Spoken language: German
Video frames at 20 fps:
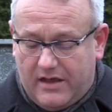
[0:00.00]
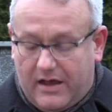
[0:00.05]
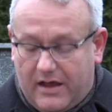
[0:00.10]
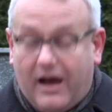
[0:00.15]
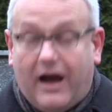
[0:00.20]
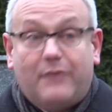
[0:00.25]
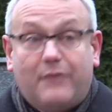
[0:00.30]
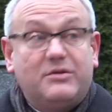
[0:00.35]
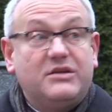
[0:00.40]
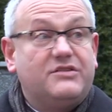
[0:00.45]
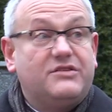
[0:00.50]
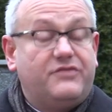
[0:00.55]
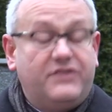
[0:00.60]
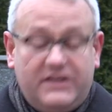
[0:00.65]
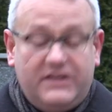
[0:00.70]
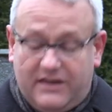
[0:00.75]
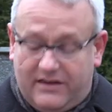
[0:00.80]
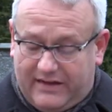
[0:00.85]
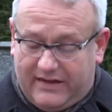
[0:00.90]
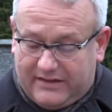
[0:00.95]
habe ich
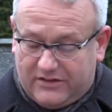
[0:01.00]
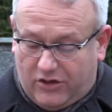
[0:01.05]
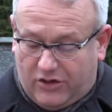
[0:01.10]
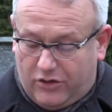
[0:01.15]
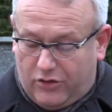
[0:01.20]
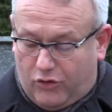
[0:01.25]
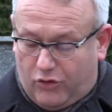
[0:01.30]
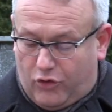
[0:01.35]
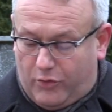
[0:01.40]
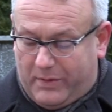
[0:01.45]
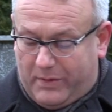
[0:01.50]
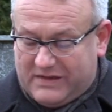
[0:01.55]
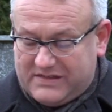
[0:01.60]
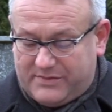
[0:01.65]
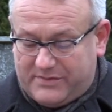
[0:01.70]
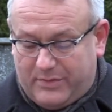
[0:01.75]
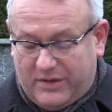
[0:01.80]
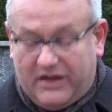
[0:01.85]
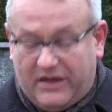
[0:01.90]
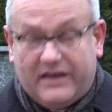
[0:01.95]
viele Länder
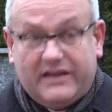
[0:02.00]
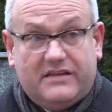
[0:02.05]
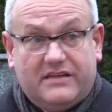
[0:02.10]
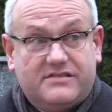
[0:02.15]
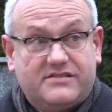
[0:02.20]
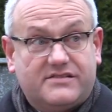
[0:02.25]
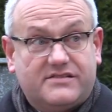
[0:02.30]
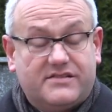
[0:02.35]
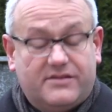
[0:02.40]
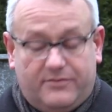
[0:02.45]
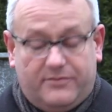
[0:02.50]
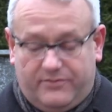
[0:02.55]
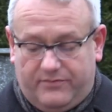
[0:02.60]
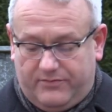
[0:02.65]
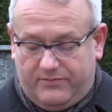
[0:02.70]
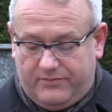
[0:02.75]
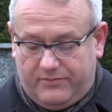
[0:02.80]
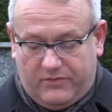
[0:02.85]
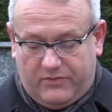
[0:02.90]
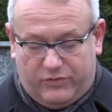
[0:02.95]
Europas bereist.
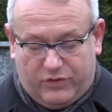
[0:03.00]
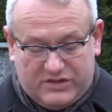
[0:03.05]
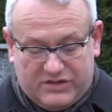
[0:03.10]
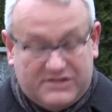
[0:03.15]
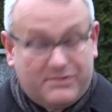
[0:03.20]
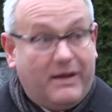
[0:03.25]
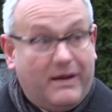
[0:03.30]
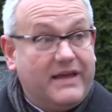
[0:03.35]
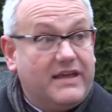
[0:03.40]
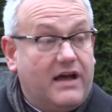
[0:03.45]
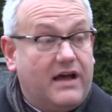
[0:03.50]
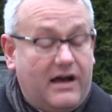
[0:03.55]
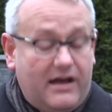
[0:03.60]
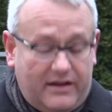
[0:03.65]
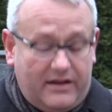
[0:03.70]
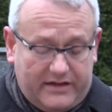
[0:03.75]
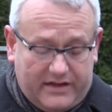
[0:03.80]
Vor zwei Jahren